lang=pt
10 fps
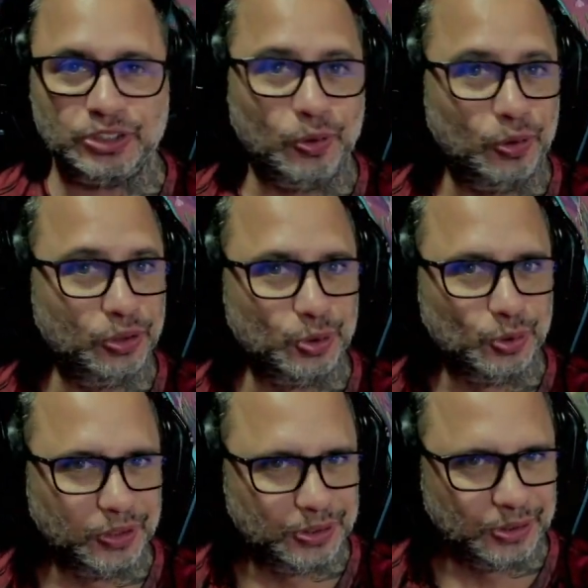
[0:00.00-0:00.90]

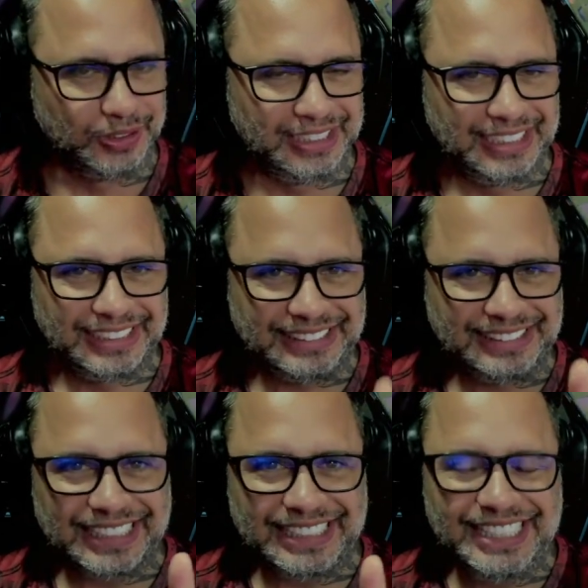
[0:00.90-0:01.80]
Contudo,
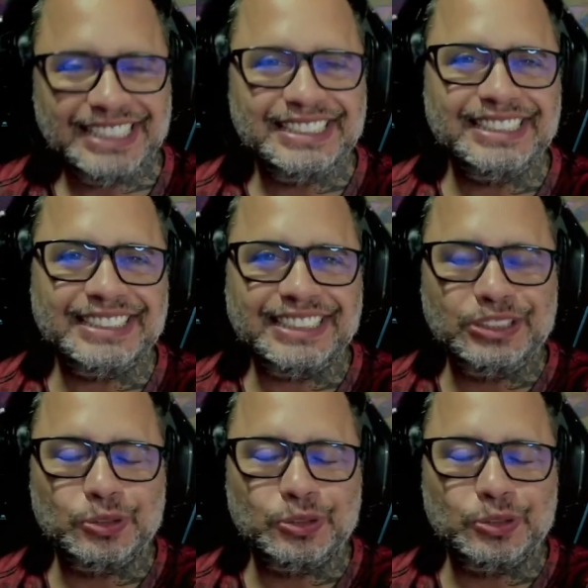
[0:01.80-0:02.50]
dia 16